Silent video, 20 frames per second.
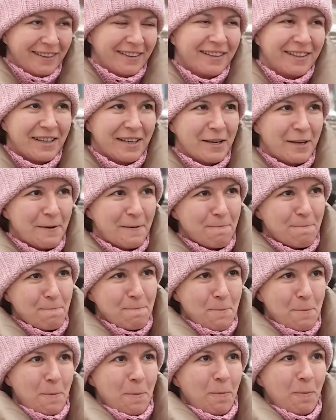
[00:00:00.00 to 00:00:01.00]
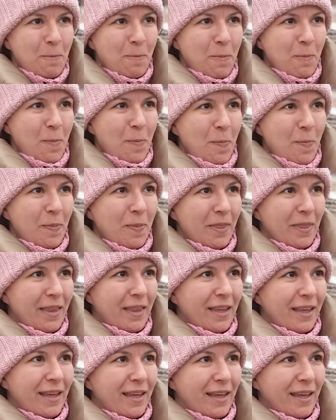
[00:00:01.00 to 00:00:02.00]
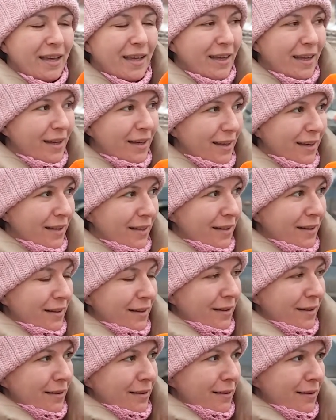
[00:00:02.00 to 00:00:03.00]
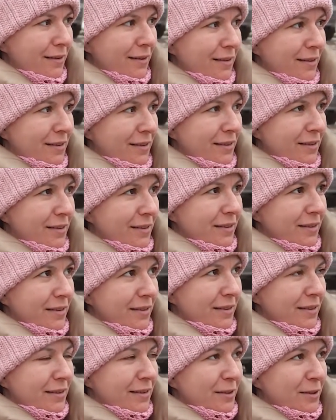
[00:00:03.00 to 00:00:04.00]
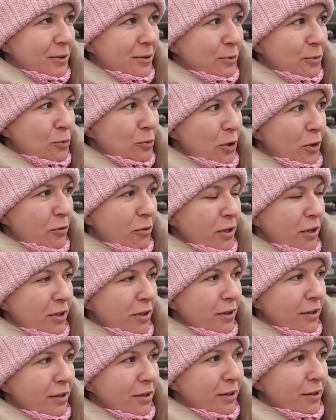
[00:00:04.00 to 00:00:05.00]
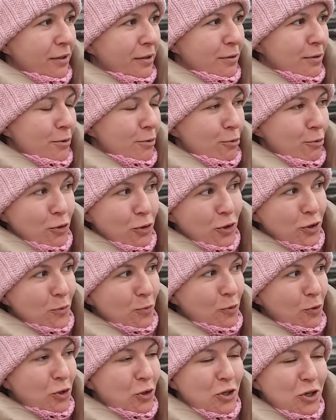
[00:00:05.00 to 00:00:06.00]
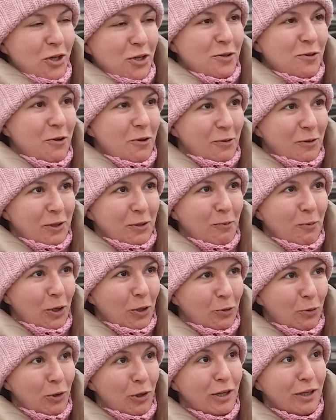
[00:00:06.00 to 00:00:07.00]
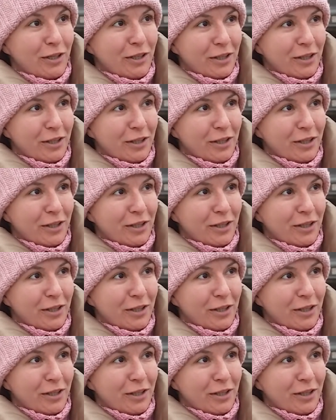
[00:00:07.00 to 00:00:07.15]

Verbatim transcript: А если бы гадали сейчас, то на что бы гадали? А, ну, наверное, случится путешествие в этом году или